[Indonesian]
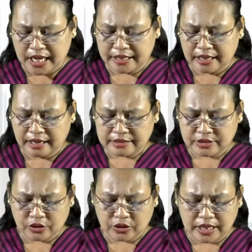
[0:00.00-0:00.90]
adalah
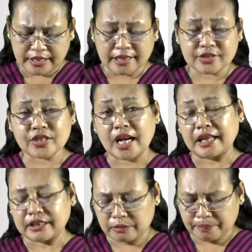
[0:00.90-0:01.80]
seorang yang
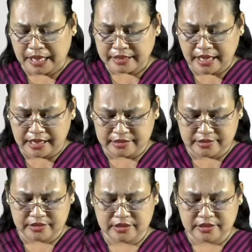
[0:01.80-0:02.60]
sangat terpandang